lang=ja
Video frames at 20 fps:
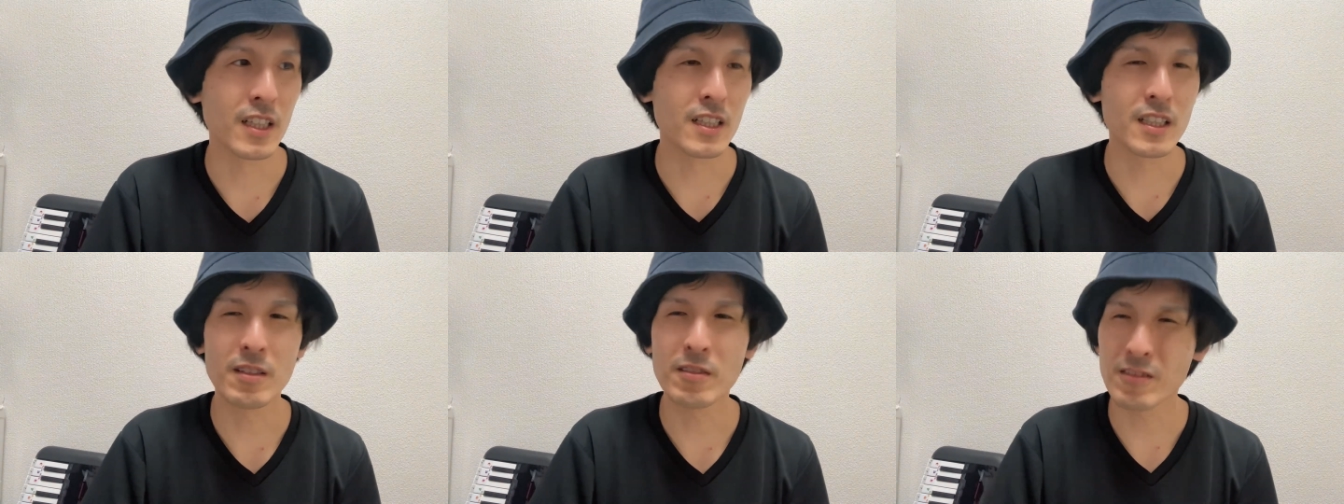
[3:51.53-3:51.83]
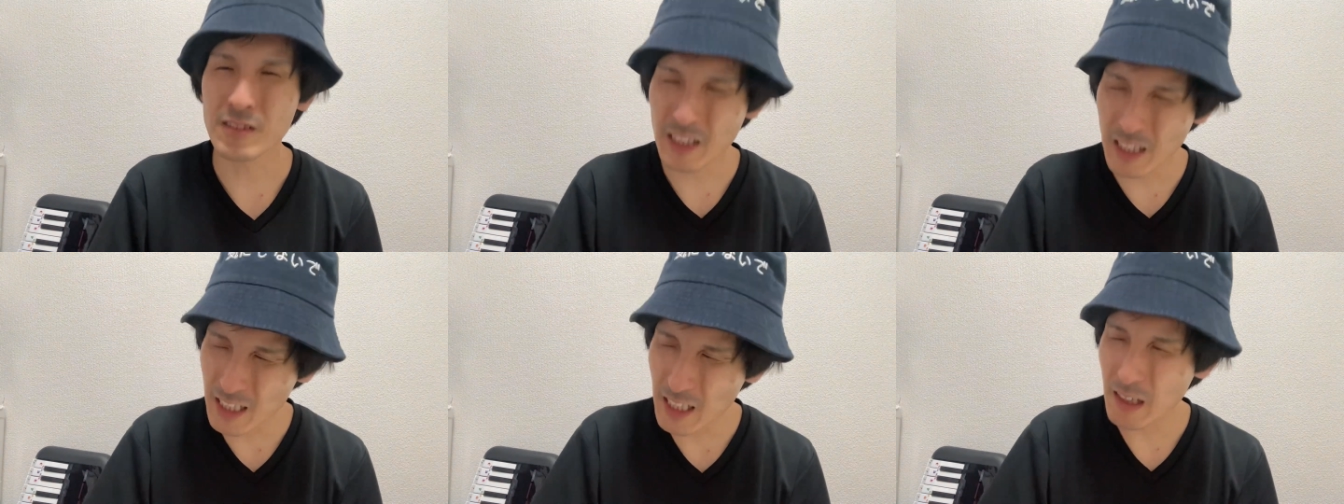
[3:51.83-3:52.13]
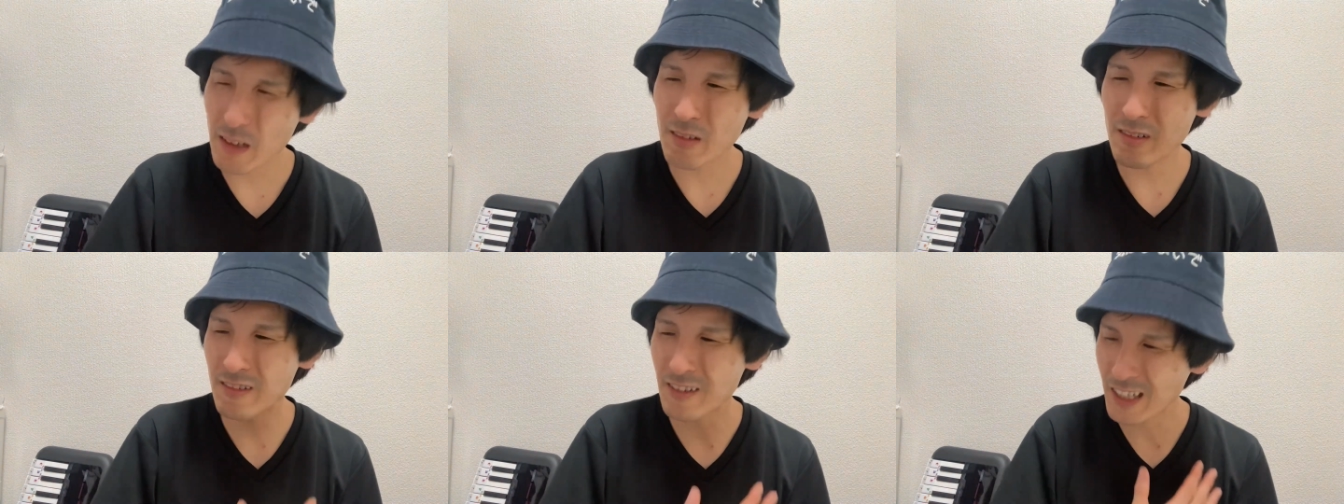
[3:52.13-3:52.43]
でも、た
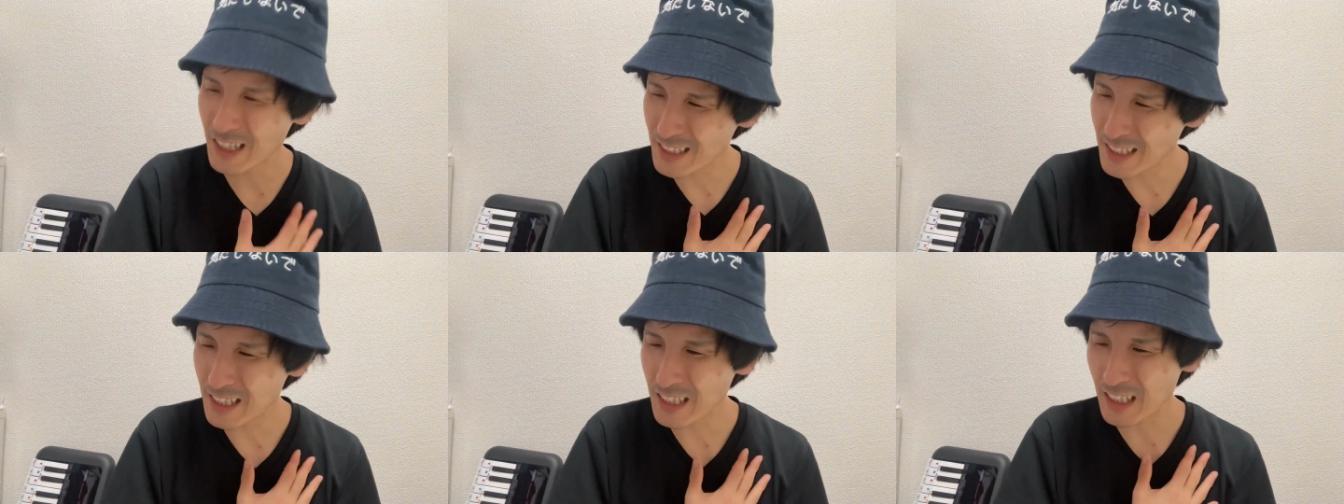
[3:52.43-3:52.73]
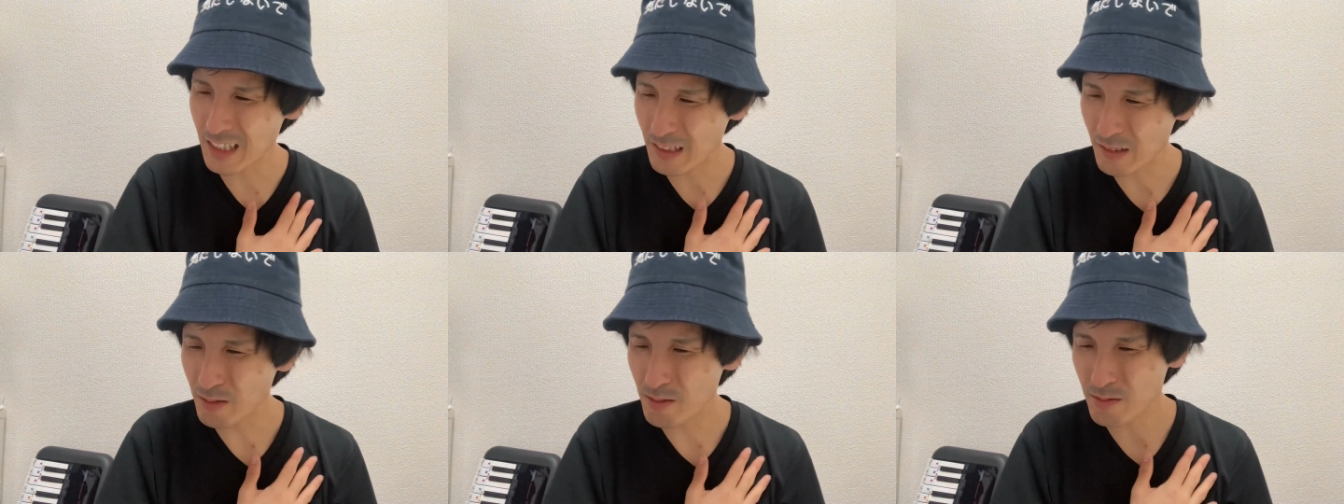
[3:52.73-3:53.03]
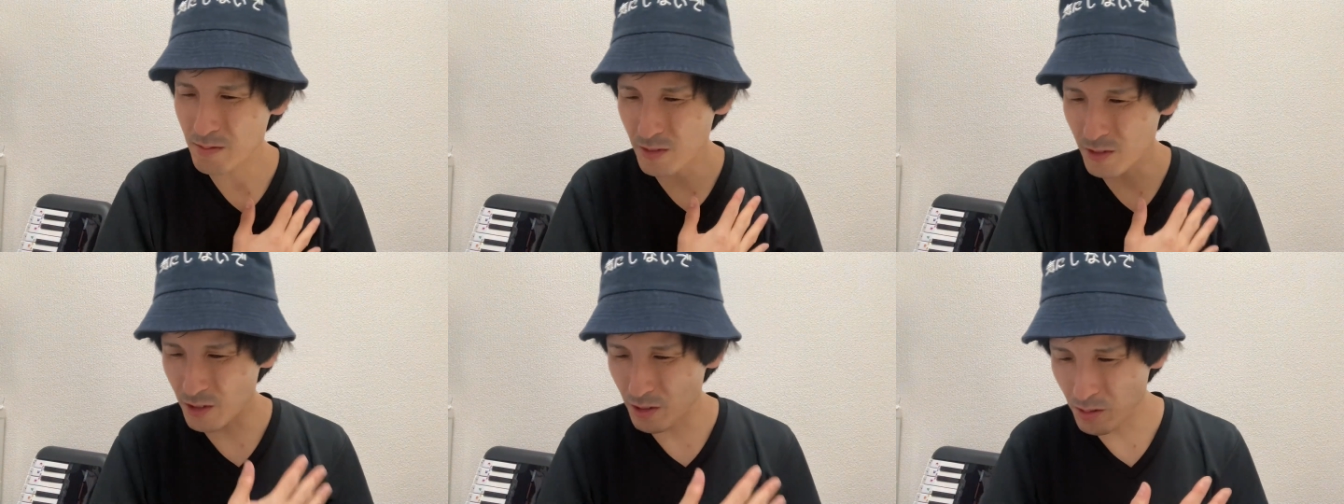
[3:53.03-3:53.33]
だ、岡崎はね、
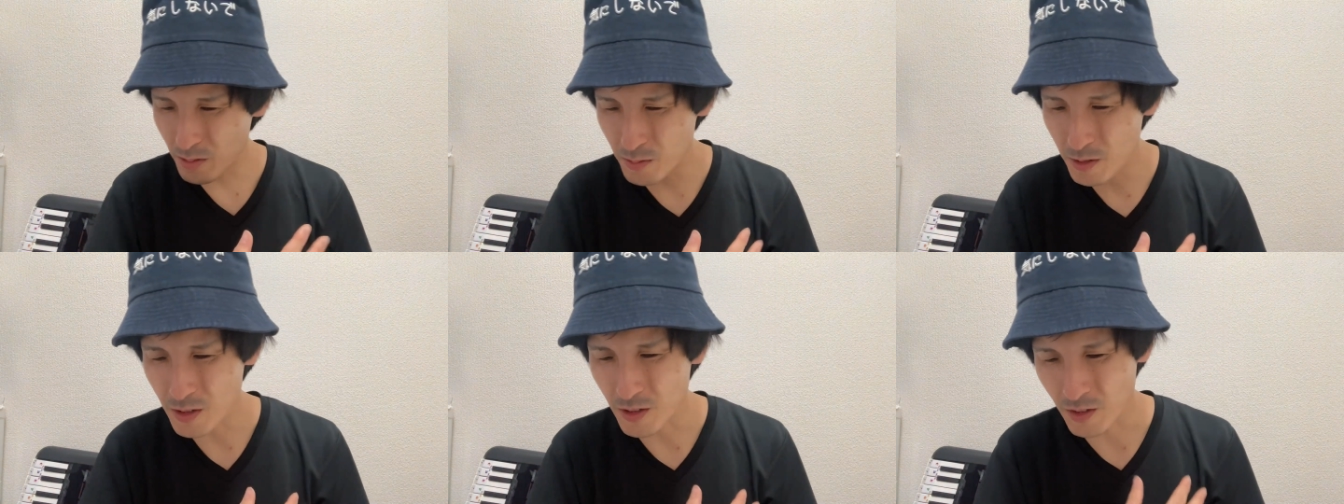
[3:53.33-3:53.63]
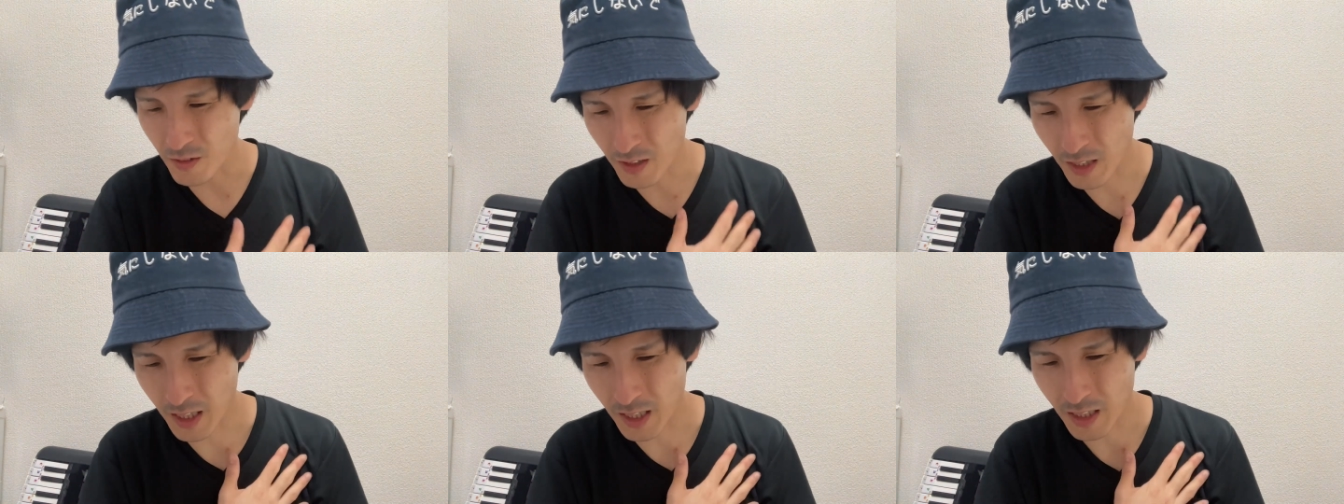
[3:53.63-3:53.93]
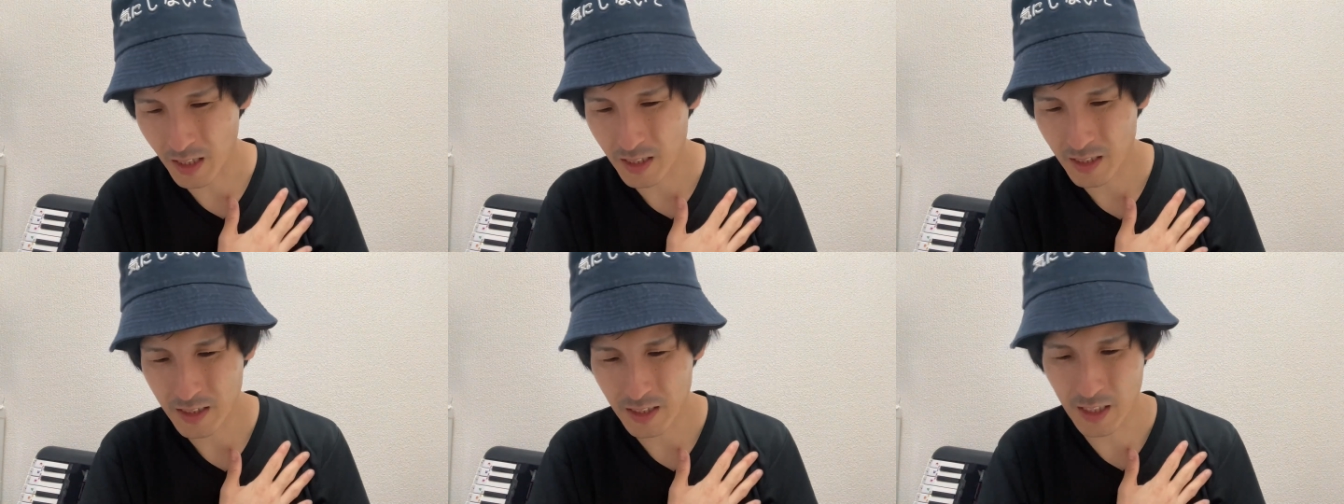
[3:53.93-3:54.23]
本当に思うのは、
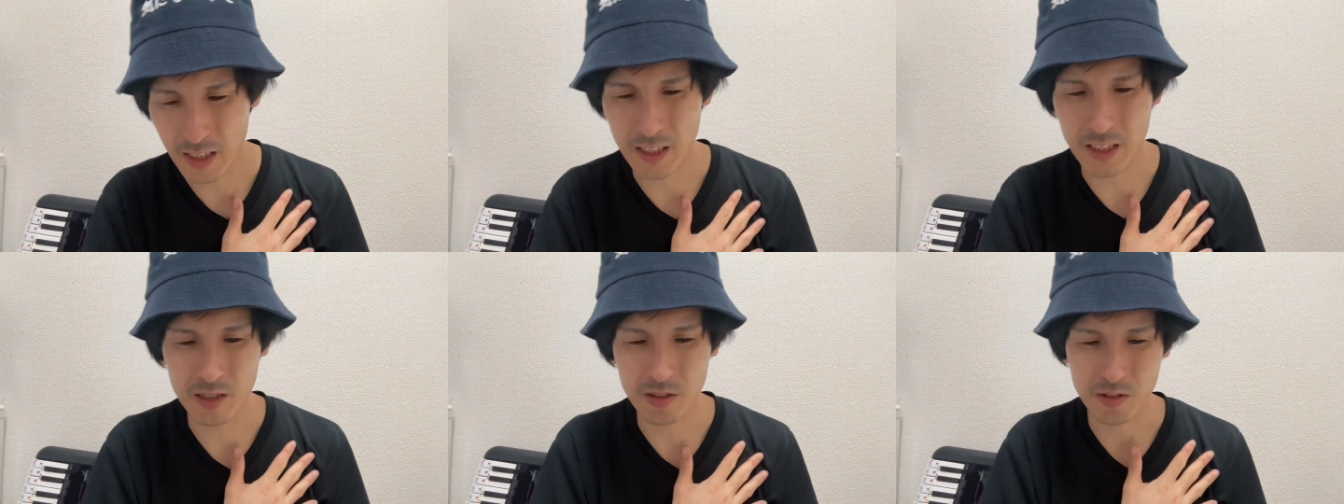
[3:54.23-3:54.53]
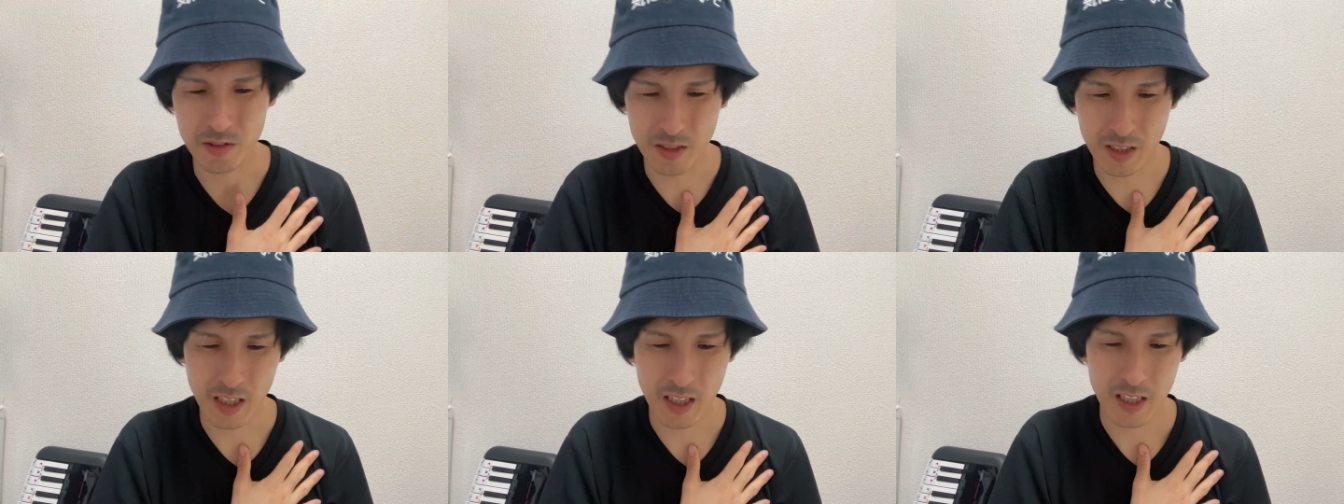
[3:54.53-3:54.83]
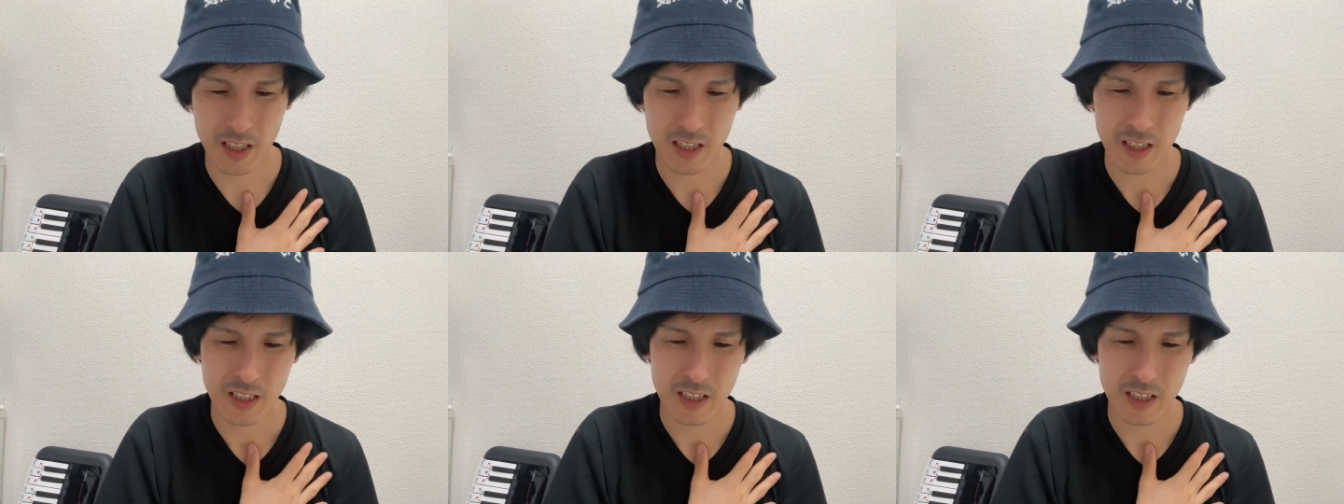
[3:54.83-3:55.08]
なんでしょうね。